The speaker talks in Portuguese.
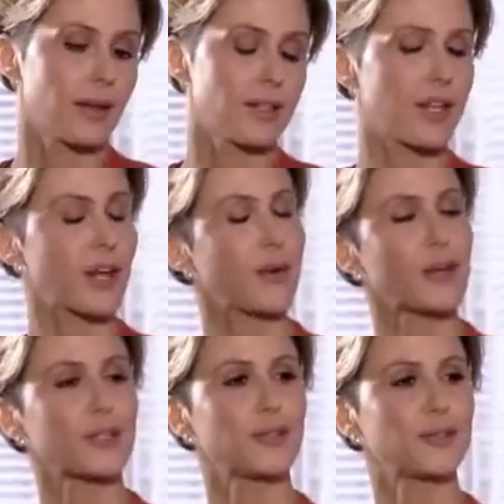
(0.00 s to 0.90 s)
Edgar, eu
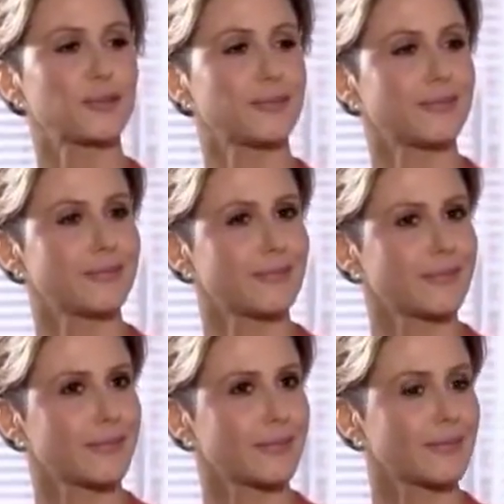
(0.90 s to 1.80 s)
acho que eu não,
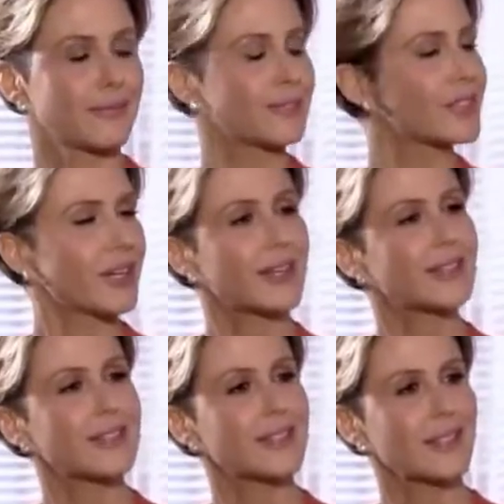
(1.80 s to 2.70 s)
não te
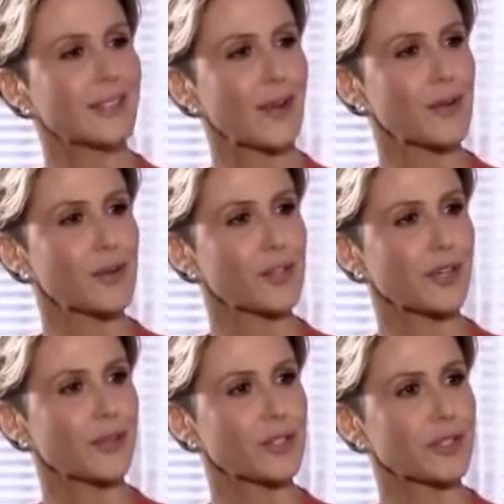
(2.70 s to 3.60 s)
agradeci até hoje, a
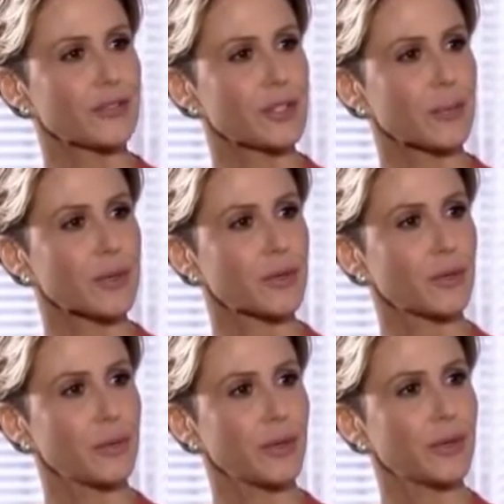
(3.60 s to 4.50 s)
noite que você passou
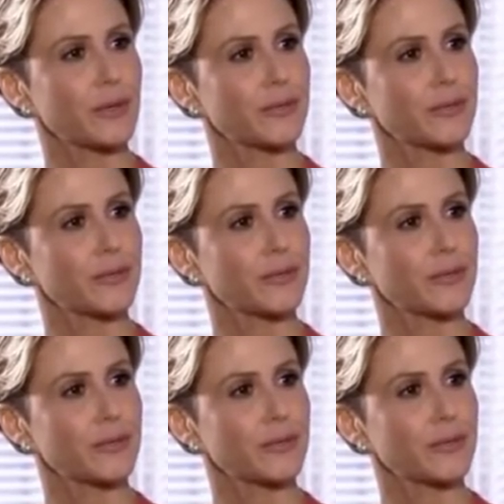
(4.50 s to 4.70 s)
comigo.